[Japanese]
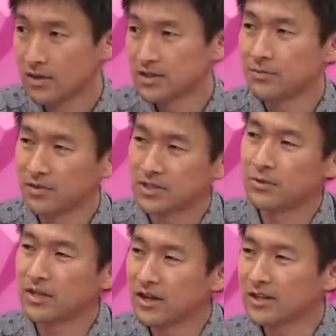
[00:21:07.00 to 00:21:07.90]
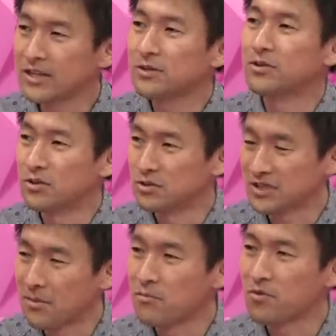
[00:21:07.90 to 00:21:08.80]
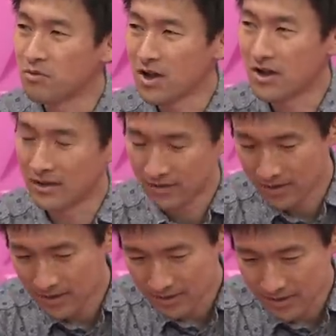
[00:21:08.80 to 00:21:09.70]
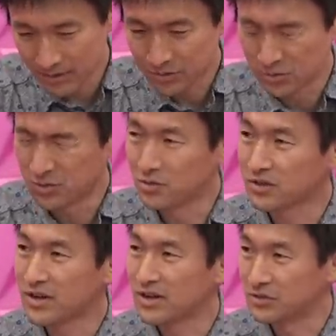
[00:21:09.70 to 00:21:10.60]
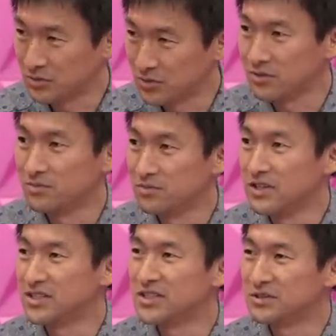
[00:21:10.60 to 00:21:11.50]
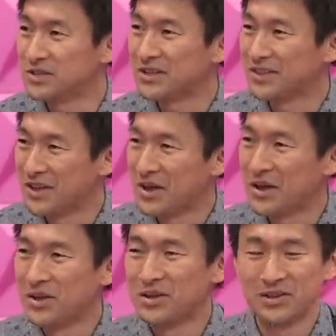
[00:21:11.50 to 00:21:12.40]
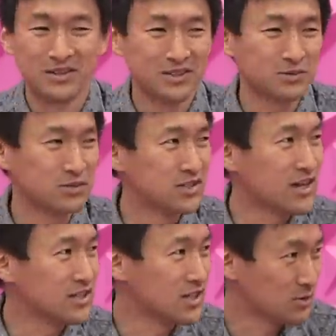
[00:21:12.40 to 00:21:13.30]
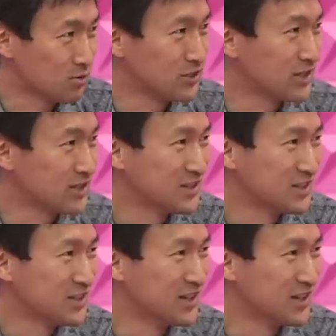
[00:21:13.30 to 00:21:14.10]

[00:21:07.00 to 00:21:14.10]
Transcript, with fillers: ちなちなみに田中秀則の専門は、うん、AI と脳科学のブリージングなので、うんいいね、ちょっと次回ぜひここにあぜひ